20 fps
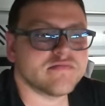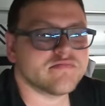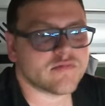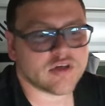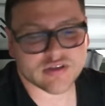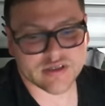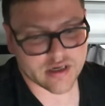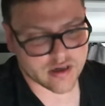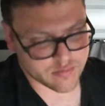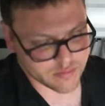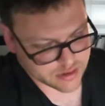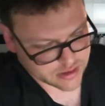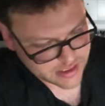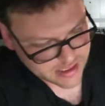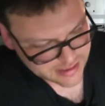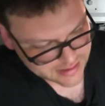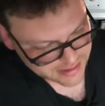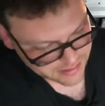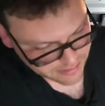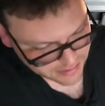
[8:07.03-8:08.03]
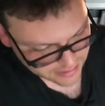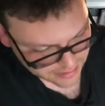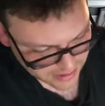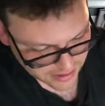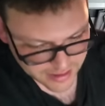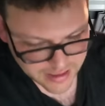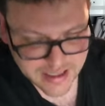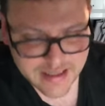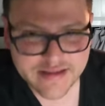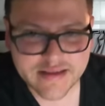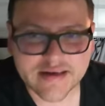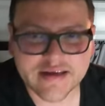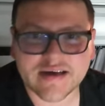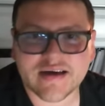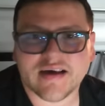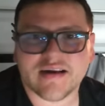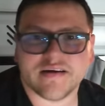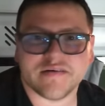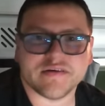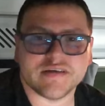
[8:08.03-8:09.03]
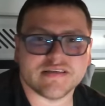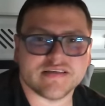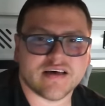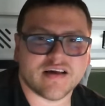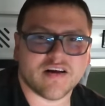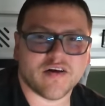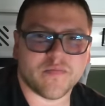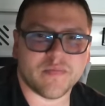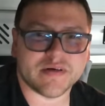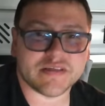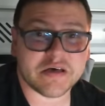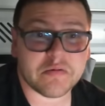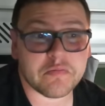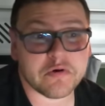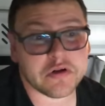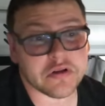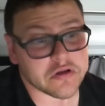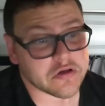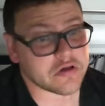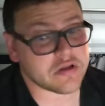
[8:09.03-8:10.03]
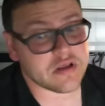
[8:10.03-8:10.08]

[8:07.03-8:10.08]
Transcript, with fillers: No sé cómo será, si vendrán al tren a revisar los pasaportes,